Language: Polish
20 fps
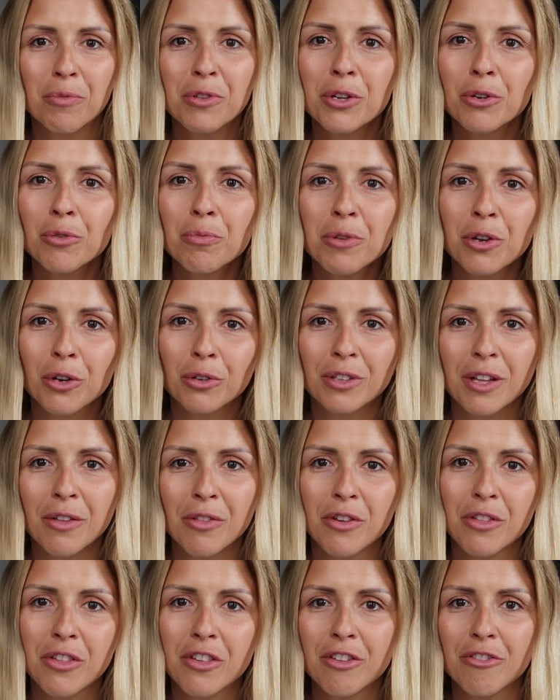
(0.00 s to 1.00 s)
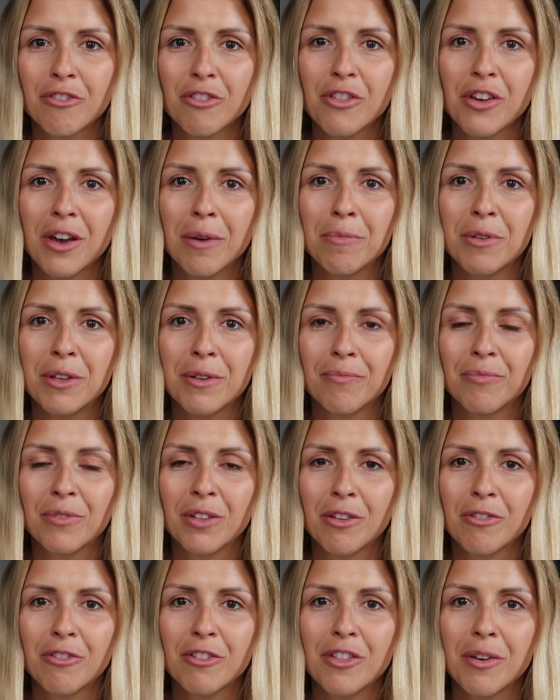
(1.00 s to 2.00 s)
Nie lubię otaczać się rzeczami,
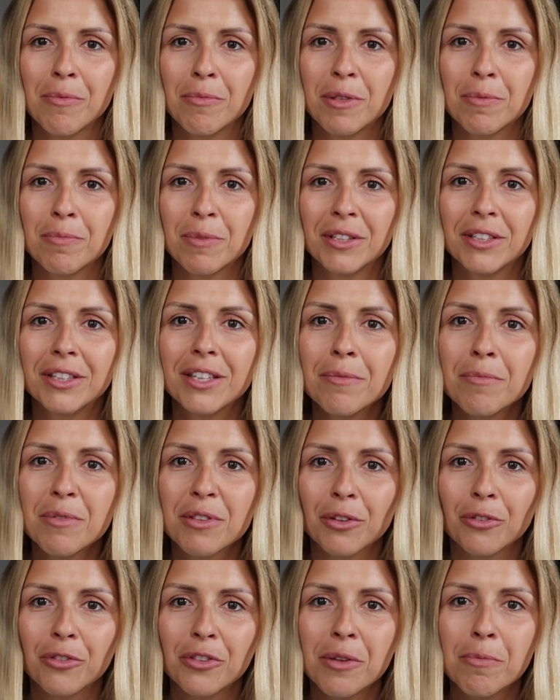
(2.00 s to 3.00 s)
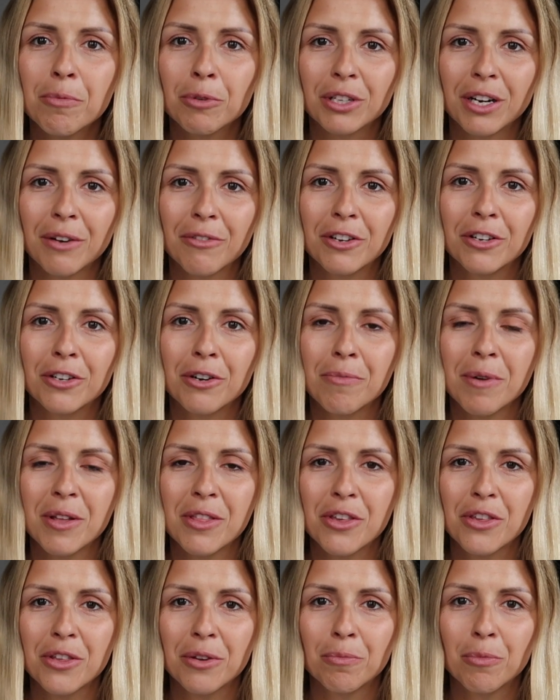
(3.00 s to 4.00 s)
e, rzeczami zbędnymi, stąd nie potrafię
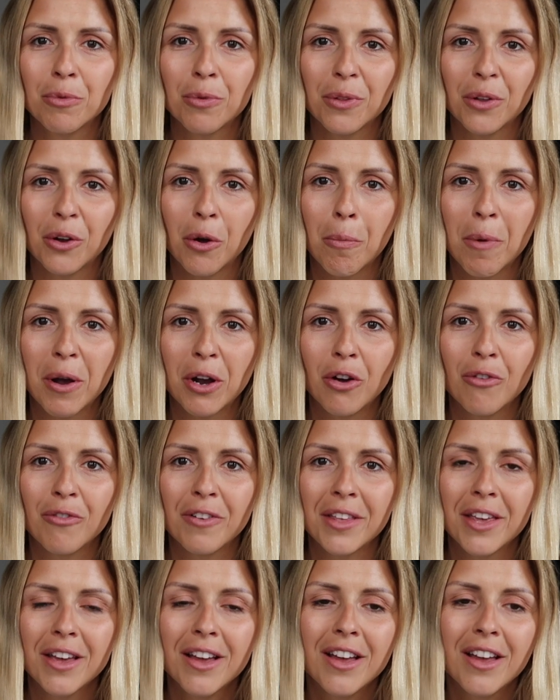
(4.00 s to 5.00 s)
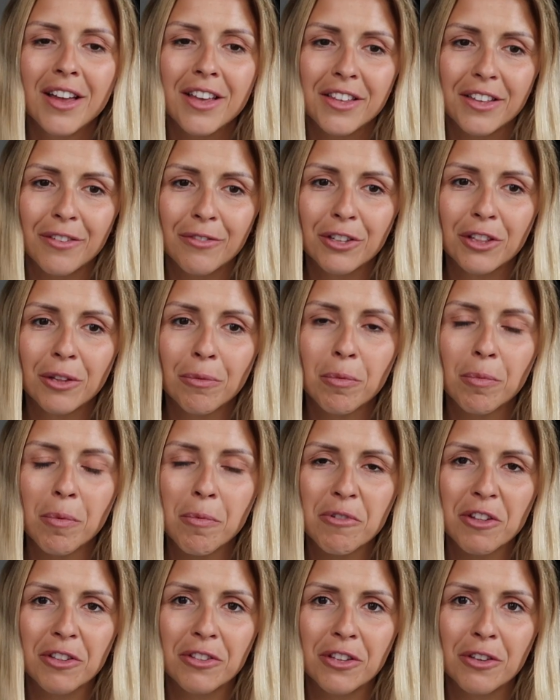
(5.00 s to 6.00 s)
gromadzić tych pustych opakowań. Ja w jednym z
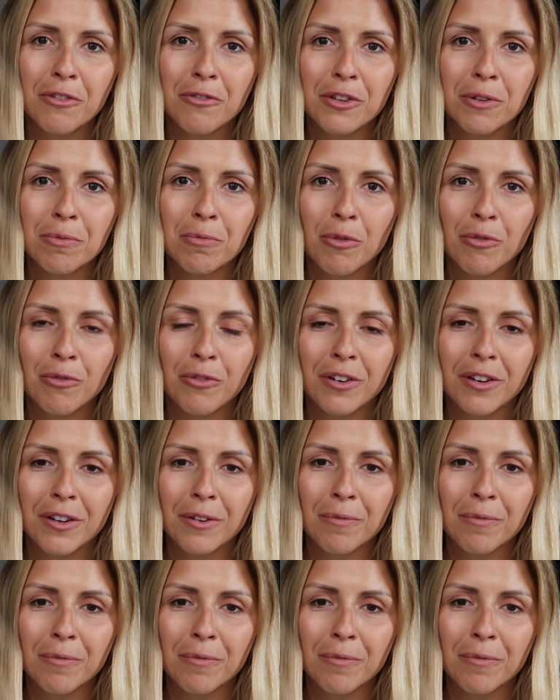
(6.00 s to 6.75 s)
poprzednich filmów